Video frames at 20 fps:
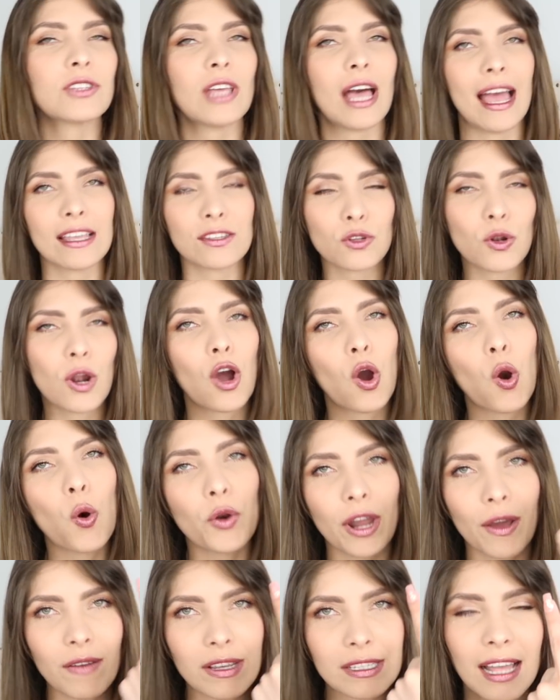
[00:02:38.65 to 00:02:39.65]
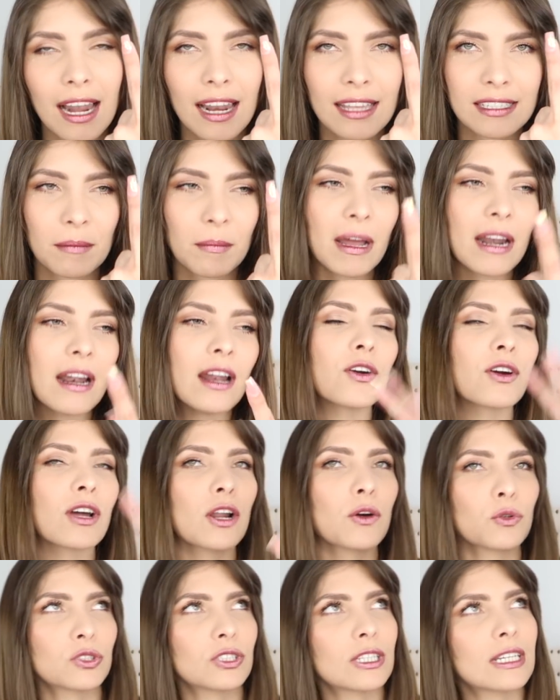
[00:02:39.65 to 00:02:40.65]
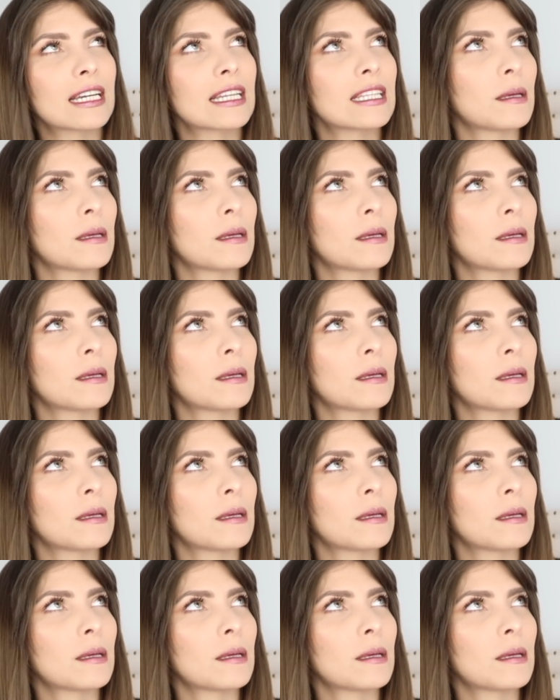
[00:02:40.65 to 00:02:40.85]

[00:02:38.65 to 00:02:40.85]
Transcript: o sea, eso lo hago una vez a la semana No crean ustedes